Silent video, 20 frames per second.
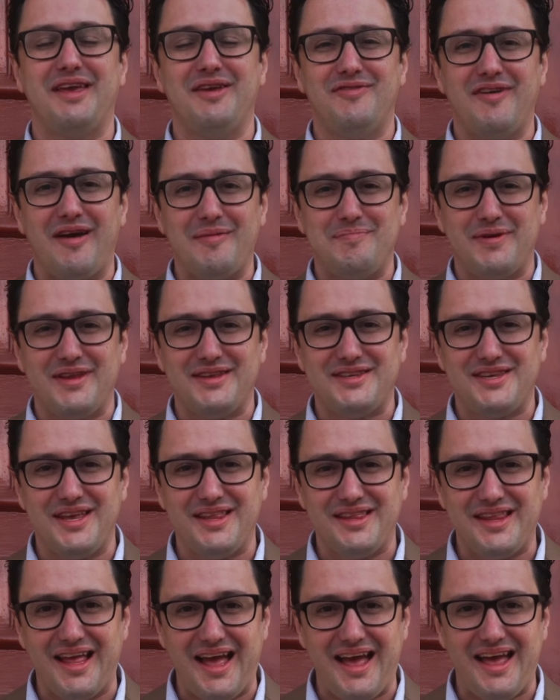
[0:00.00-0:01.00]
que vai
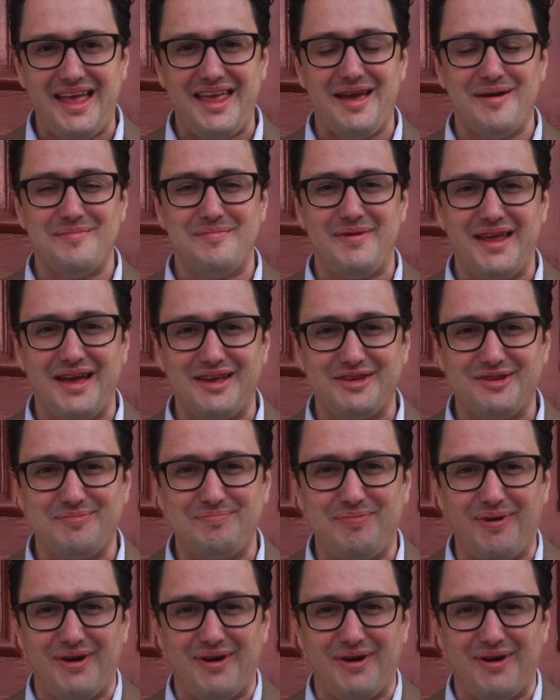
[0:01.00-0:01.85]
apresentar e abrir as